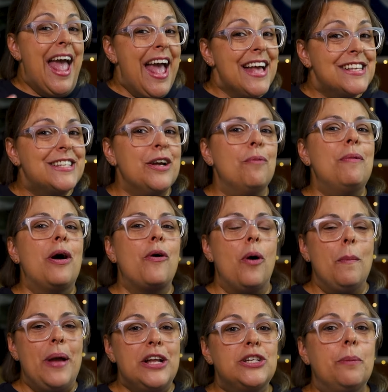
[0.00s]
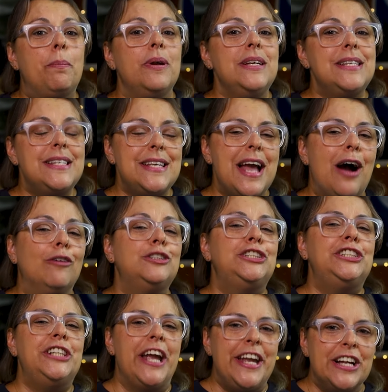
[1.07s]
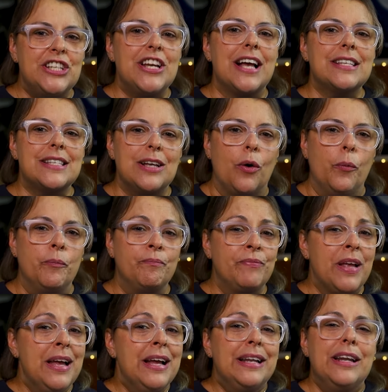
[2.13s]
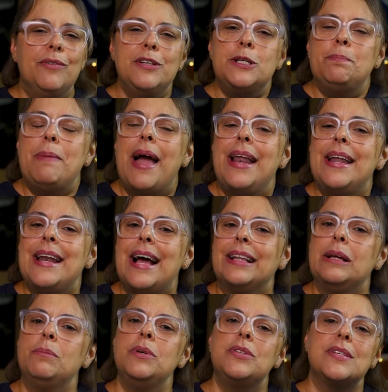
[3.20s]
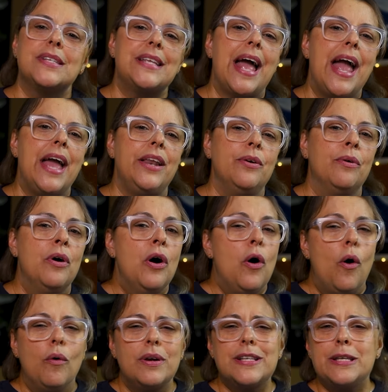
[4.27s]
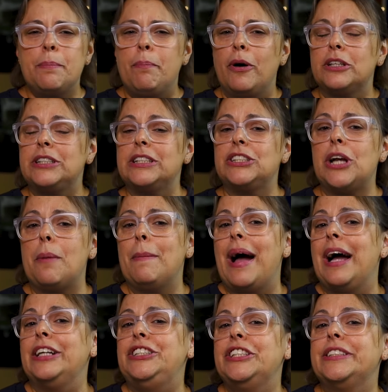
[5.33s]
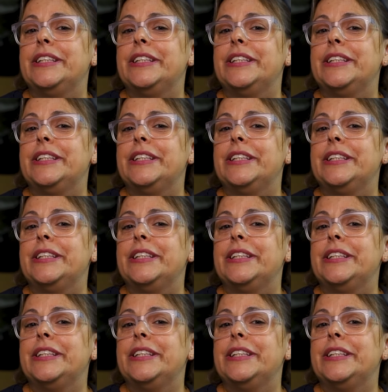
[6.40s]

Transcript: Esta é uma comédia policial cheia de ação. Não espere nada muito sério ou que se possa chamar de